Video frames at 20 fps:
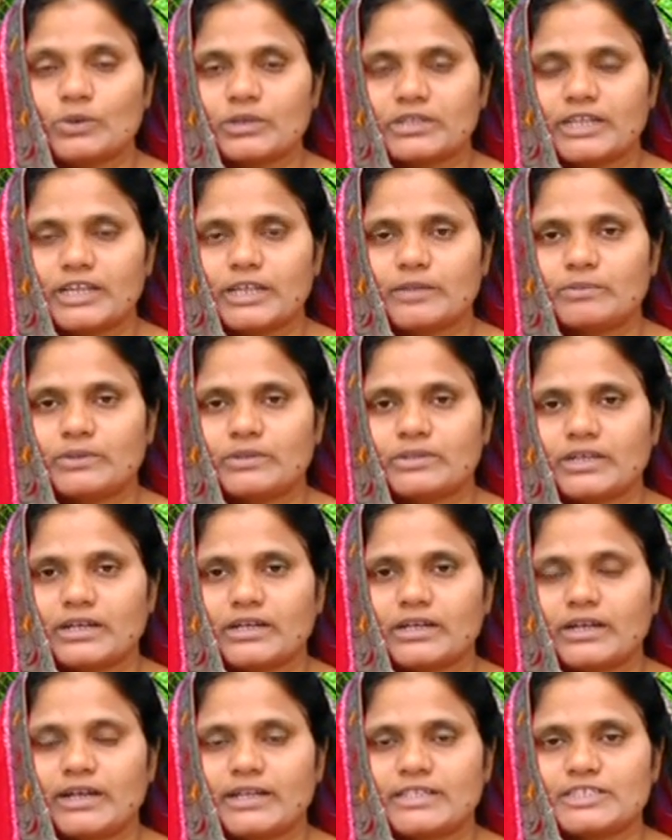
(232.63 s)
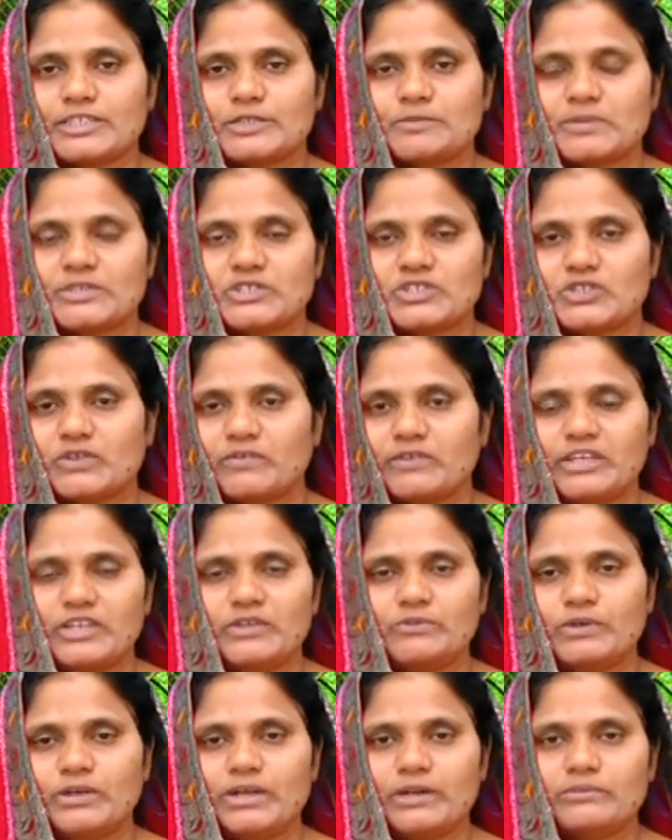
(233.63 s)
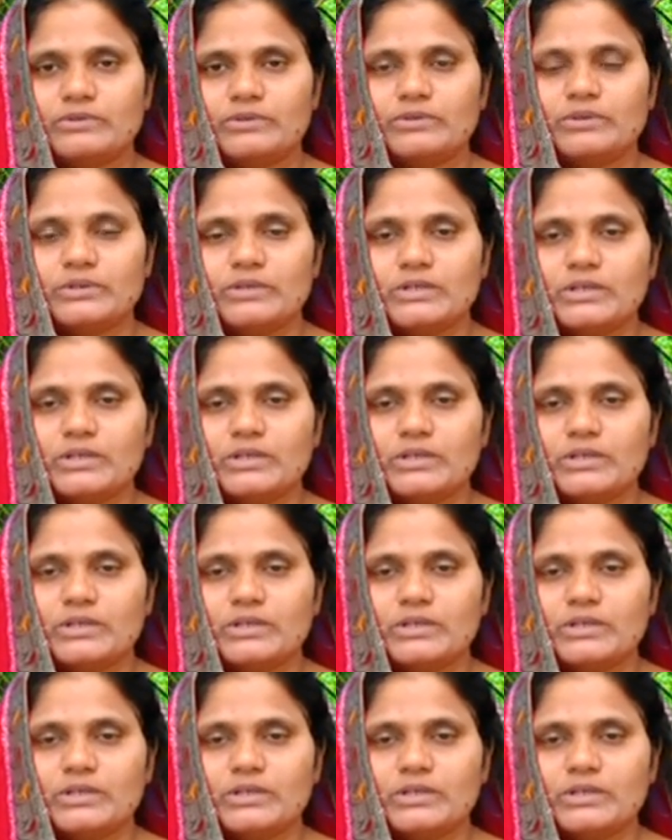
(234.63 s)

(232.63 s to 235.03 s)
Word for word: కూడా తగ్గిపోతాయి కాన్స్టిపేషన్ అవన్నీ ఉండవు